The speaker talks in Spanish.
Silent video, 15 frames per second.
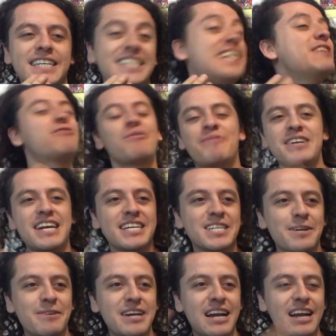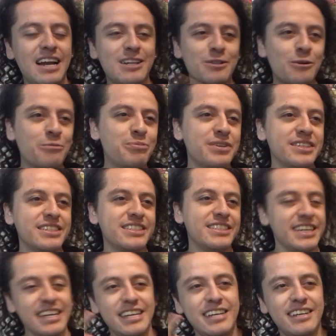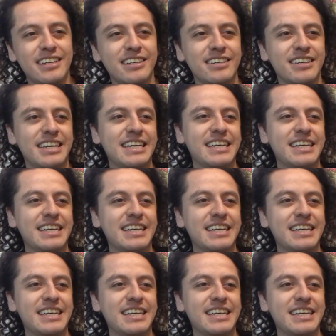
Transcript: Sí, fue poner a saber al, Trump, sí.